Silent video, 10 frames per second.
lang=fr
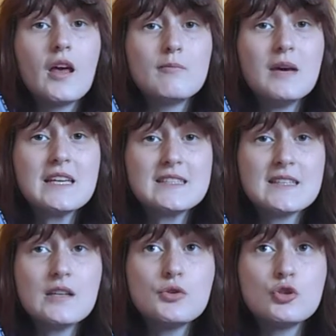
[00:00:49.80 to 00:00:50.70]

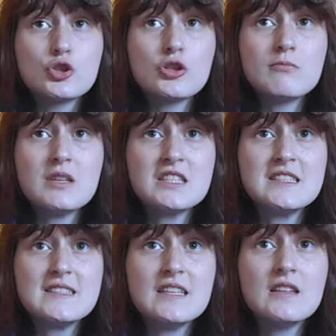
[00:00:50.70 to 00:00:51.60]
Marissa, une jeune
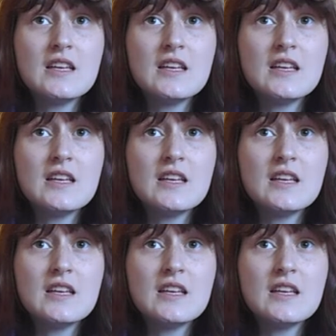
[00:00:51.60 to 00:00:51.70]
magicienne,